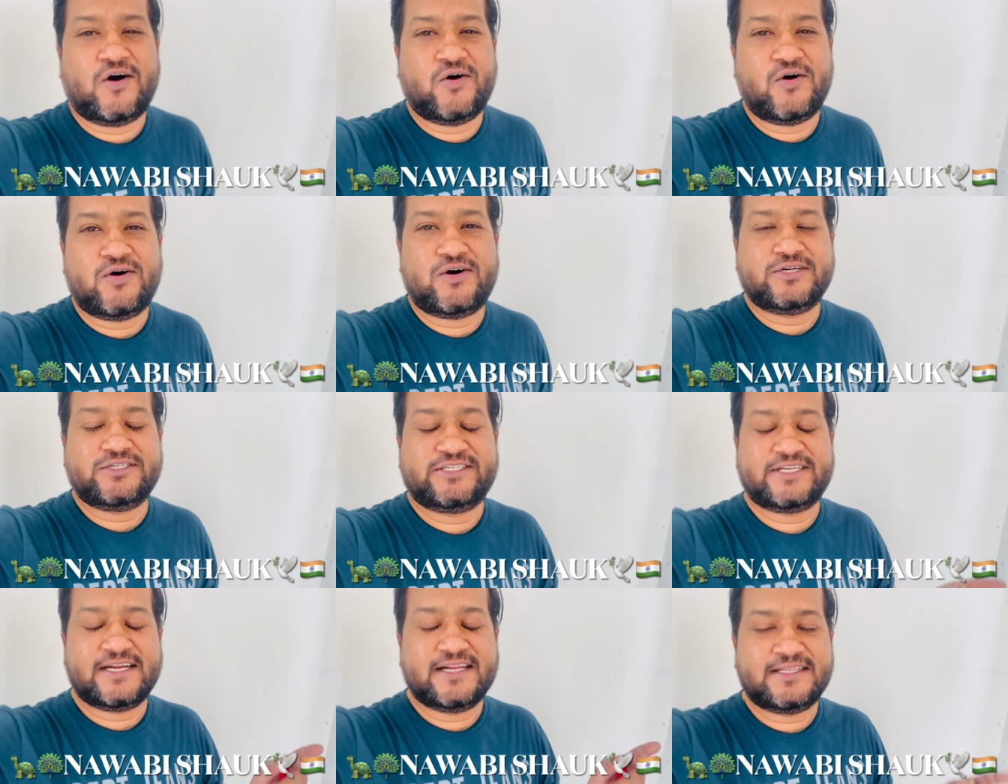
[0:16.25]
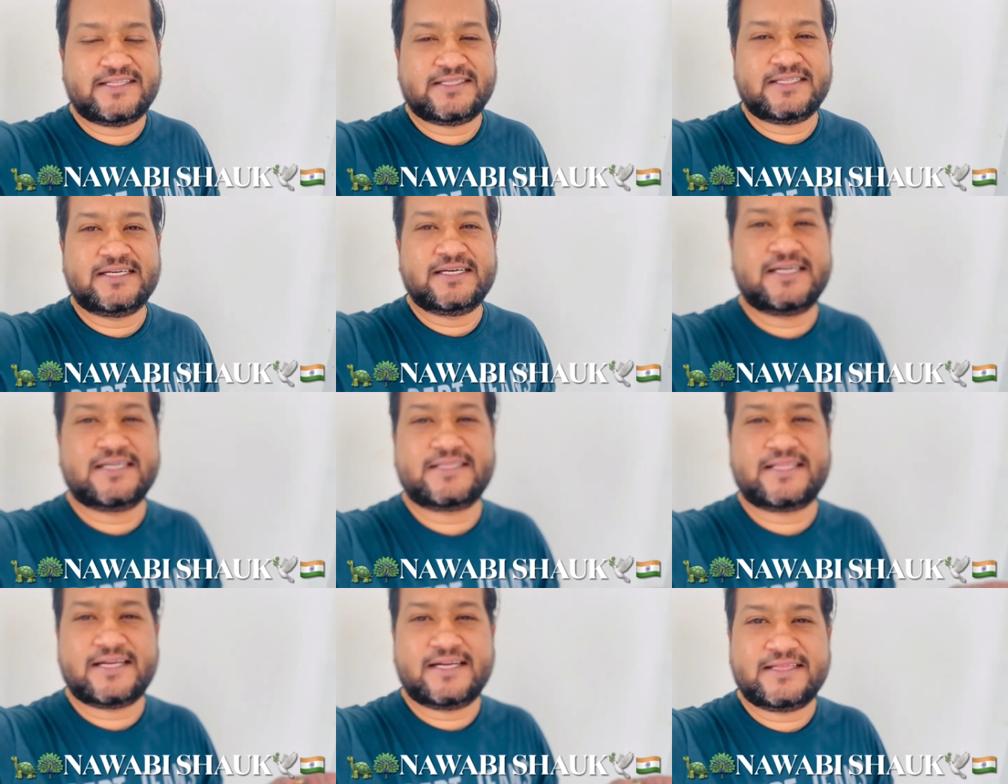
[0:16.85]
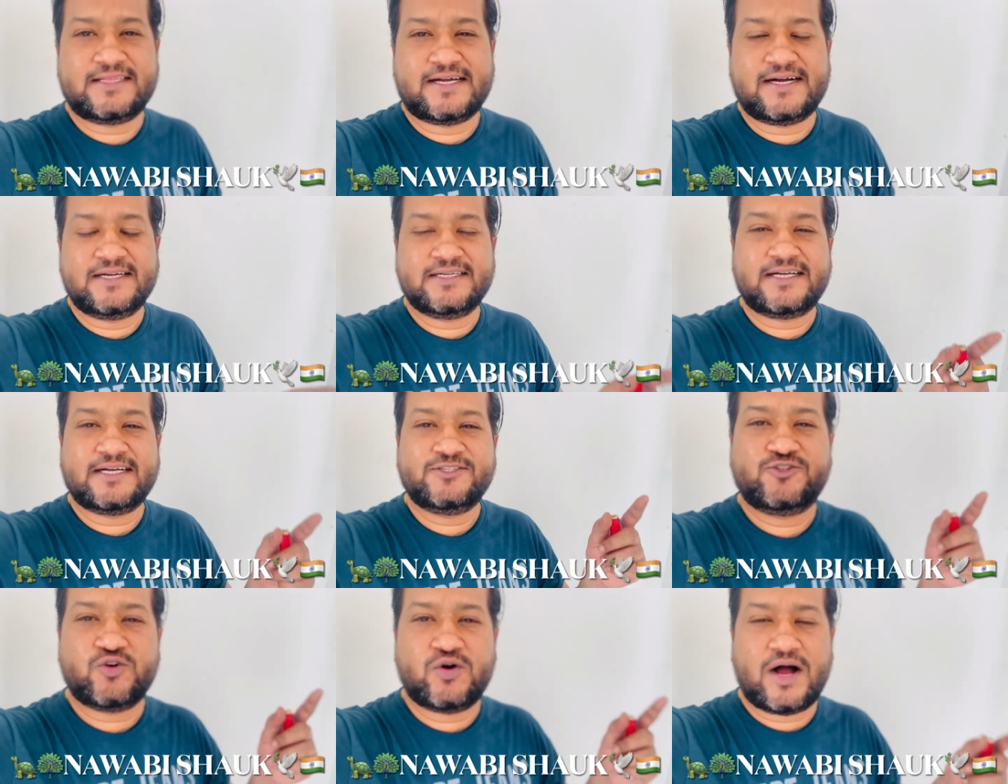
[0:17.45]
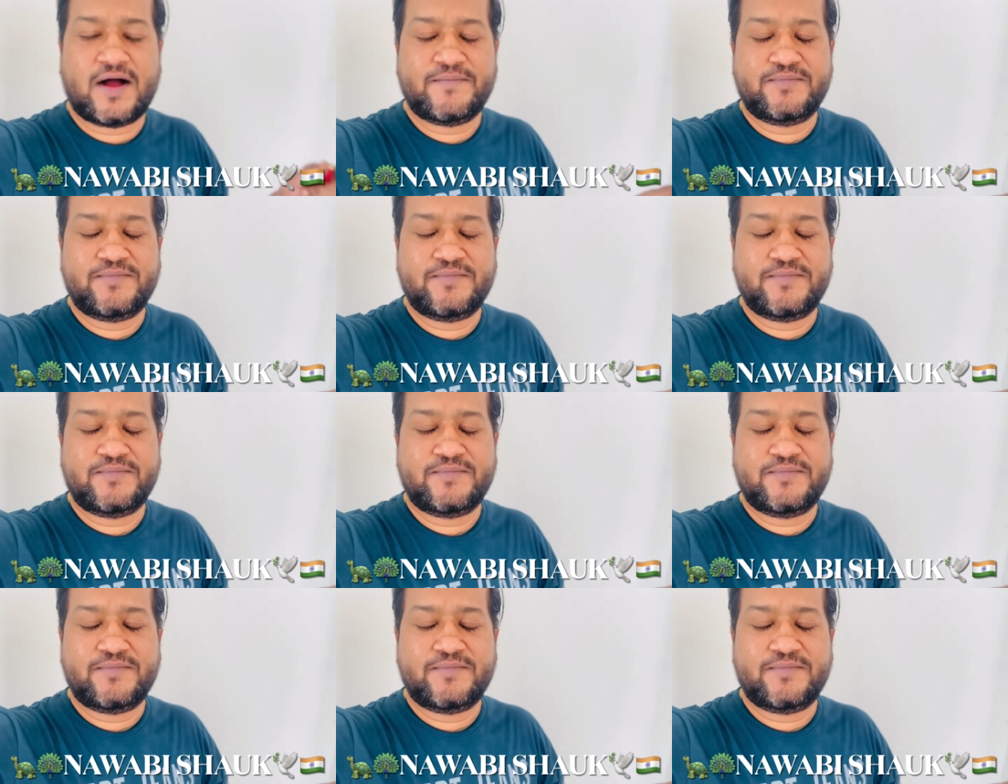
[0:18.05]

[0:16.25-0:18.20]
और चलत तलत खान का जो